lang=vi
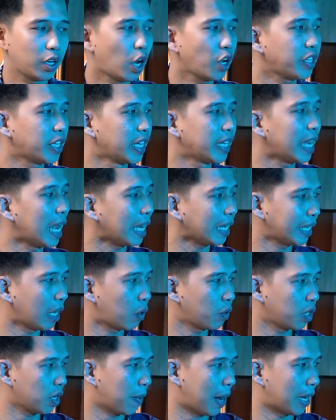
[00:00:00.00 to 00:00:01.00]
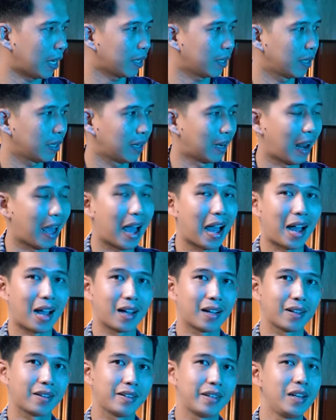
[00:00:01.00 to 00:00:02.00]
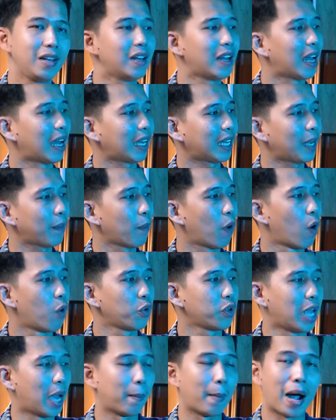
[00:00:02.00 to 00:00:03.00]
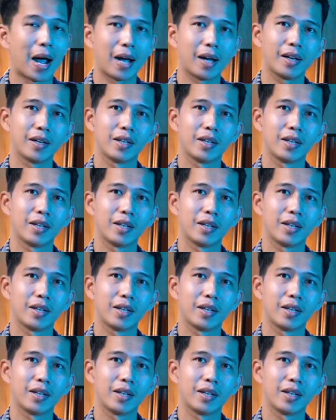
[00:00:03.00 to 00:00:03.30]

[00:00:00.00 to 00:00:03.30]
nó chỉ khác nhau vậy các bạn là chính là cái bộ dài dạ mã